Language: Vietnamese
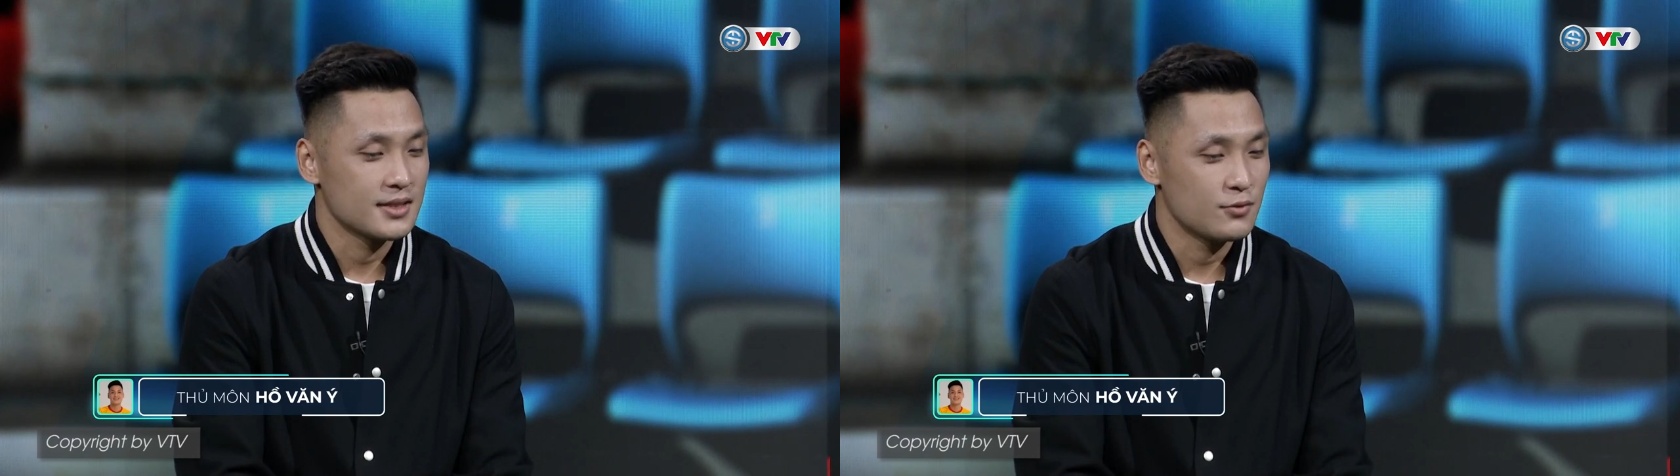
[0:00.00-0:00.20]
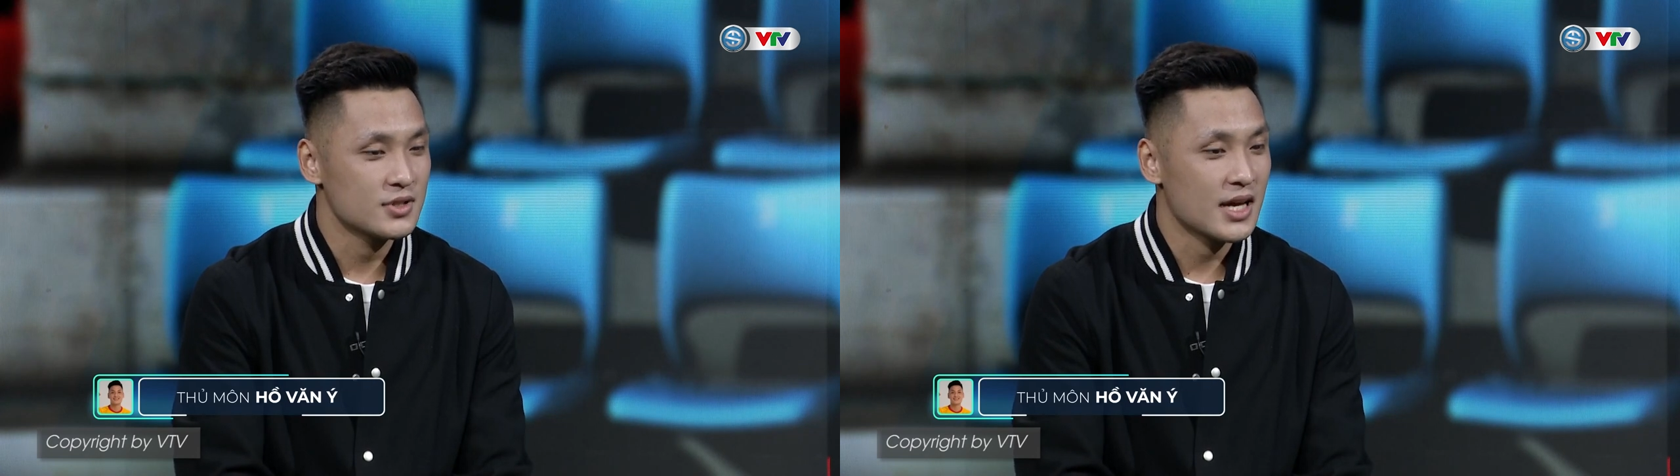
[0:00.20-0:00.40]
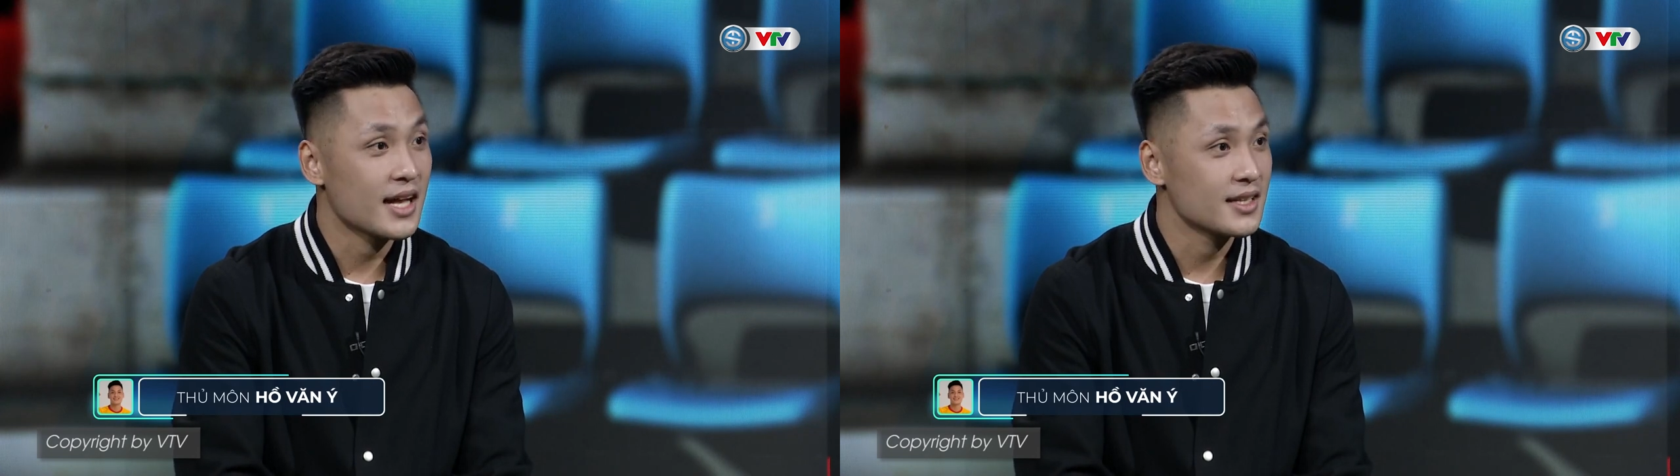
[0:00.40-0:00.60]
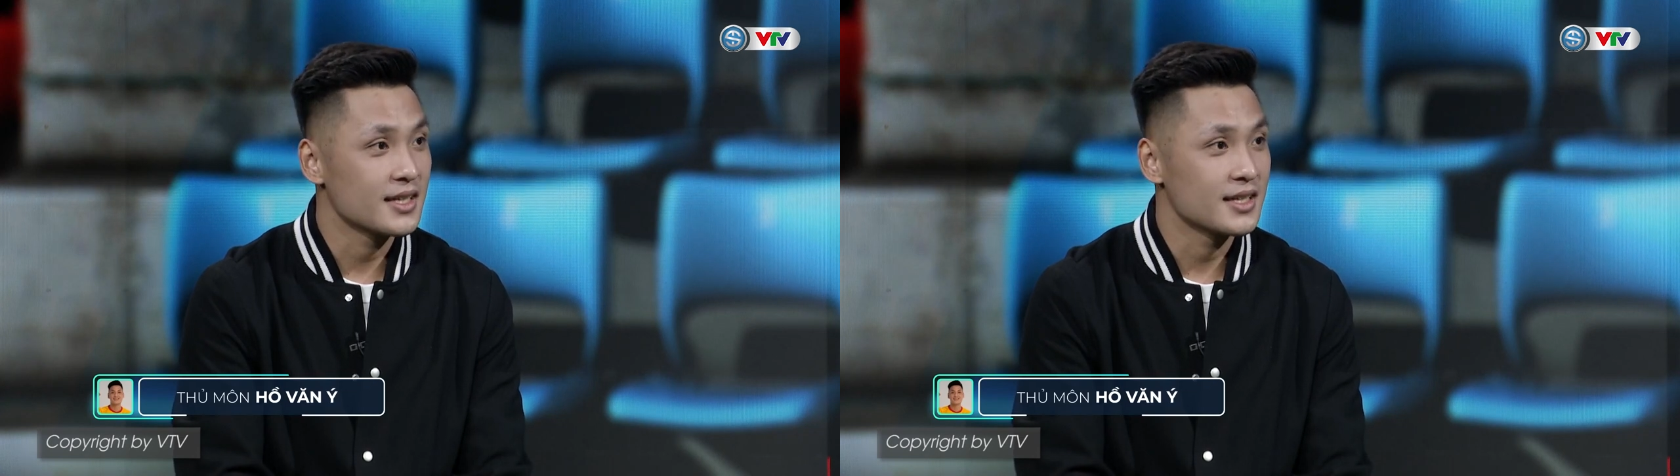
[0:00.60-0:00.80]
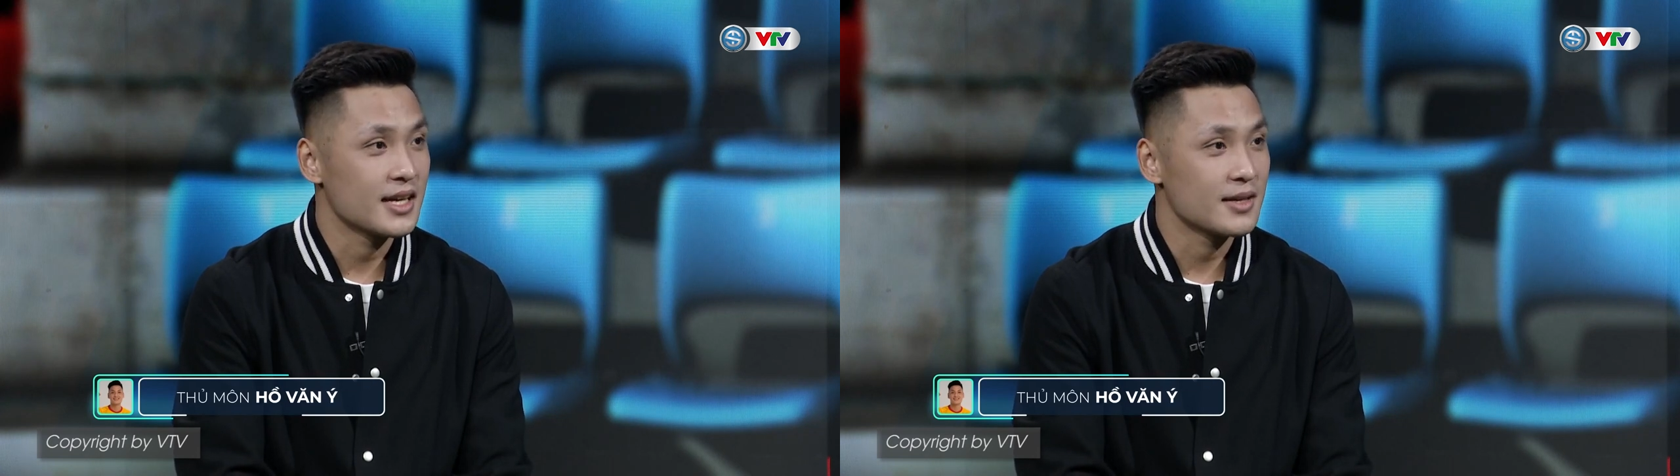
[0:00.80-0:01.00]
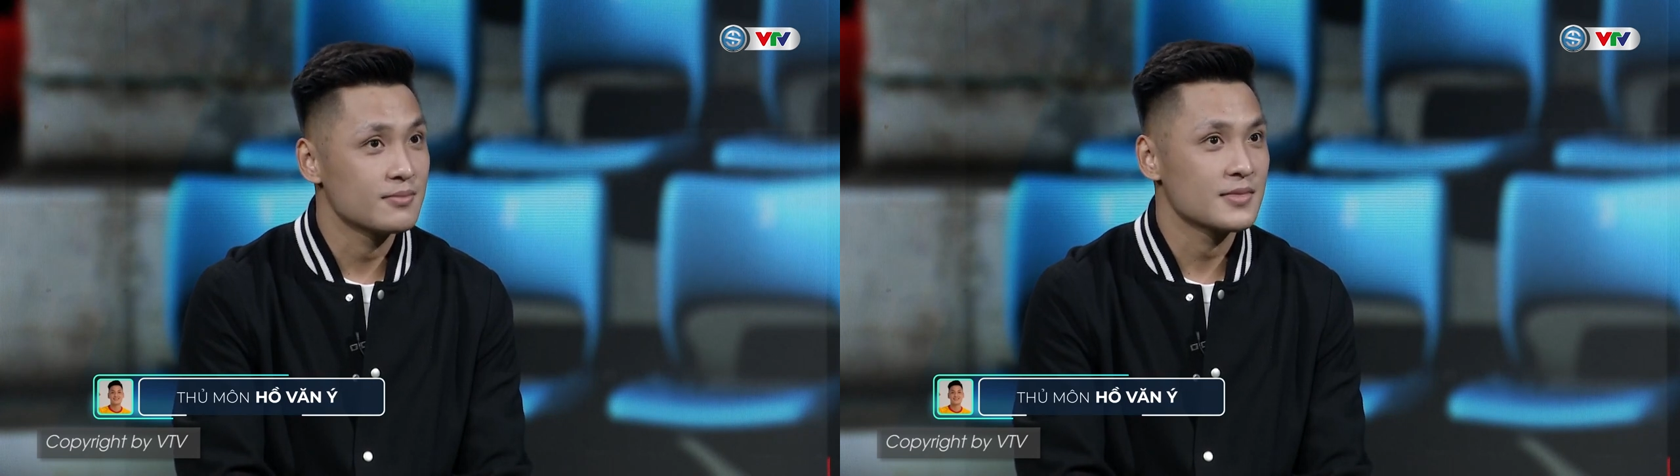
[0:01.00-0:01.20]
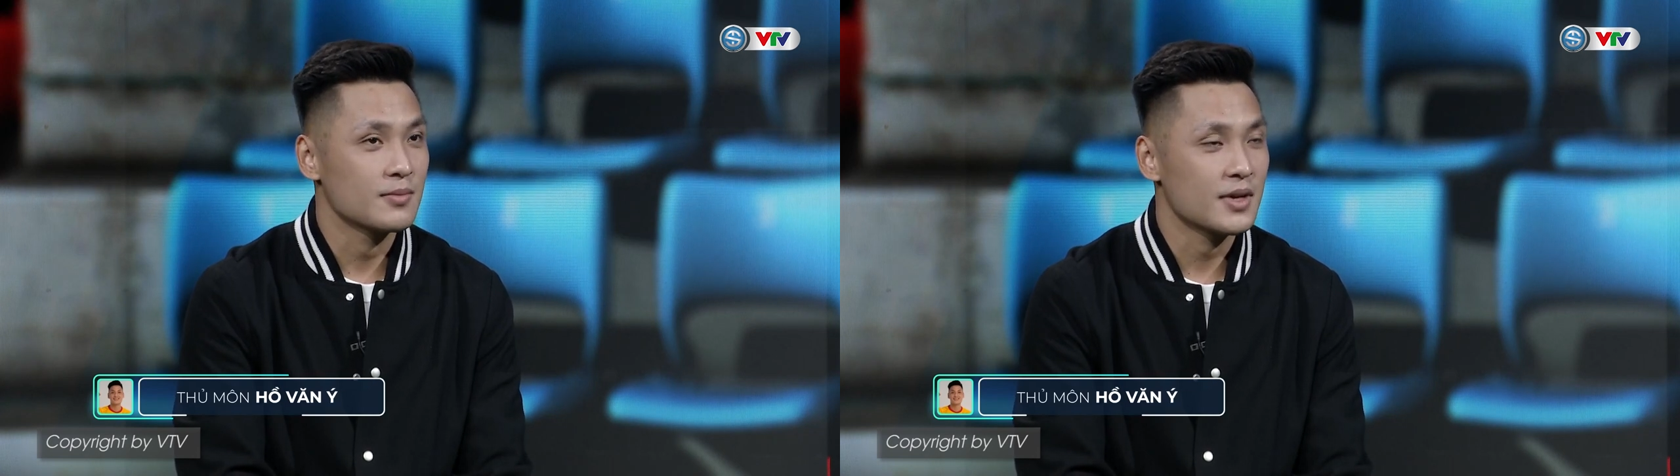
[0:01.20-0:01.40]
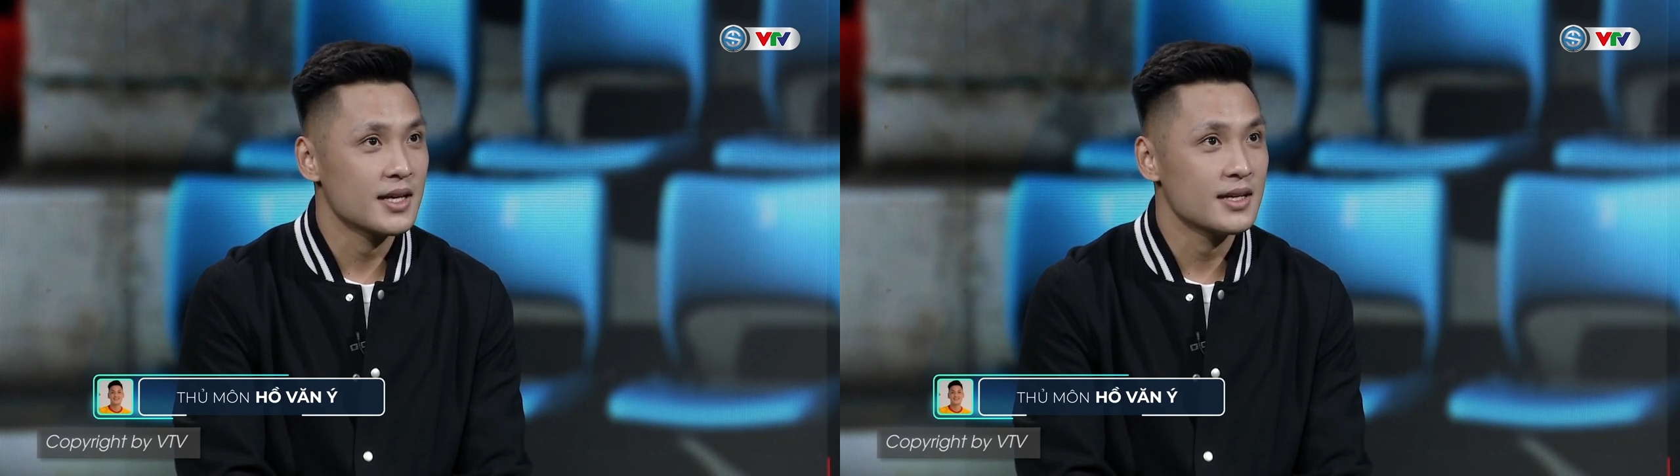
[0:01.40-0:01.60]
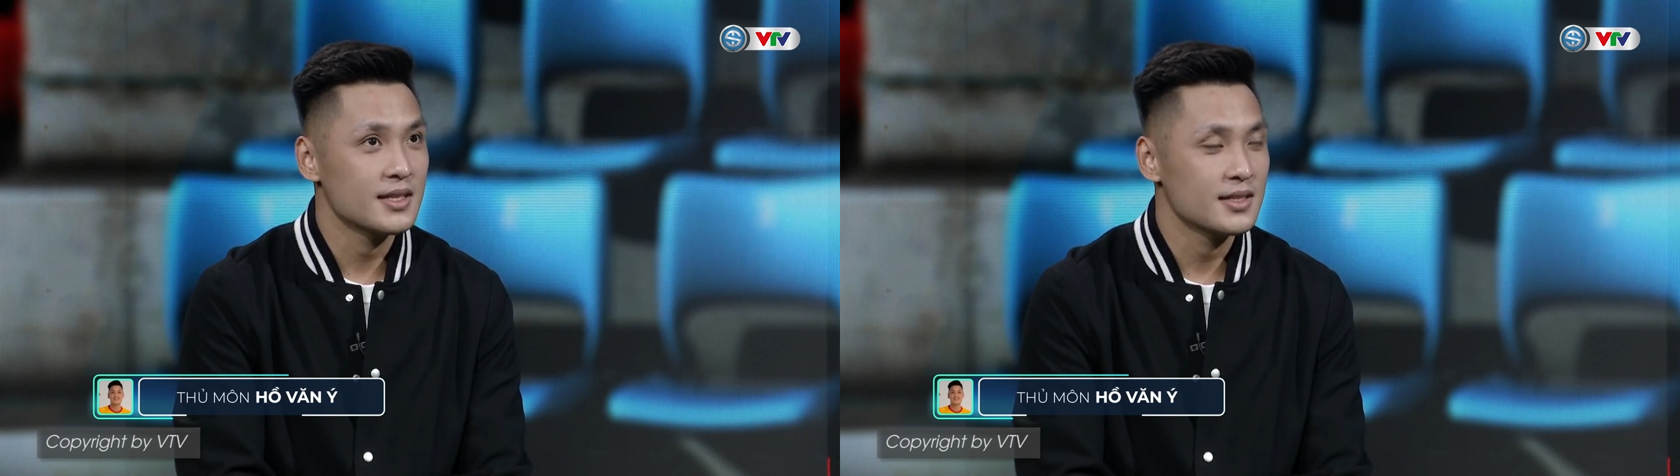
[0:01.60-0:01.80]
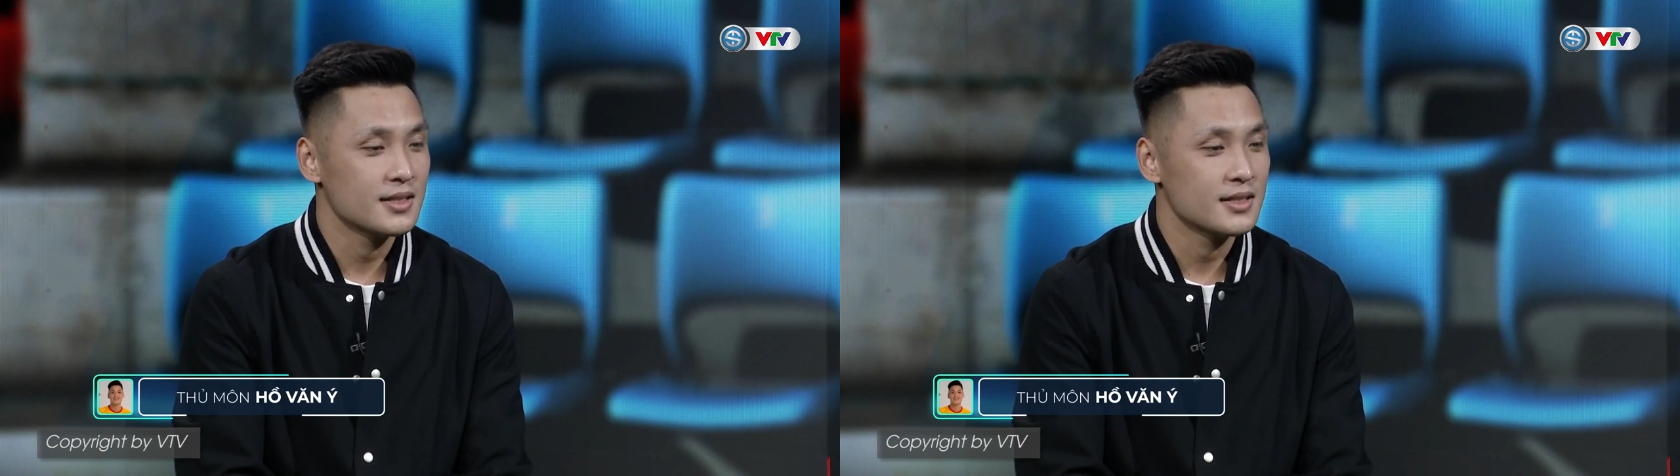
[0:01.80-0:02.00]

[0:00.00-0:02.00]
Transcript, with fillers: Phúc San thì em cảm thấy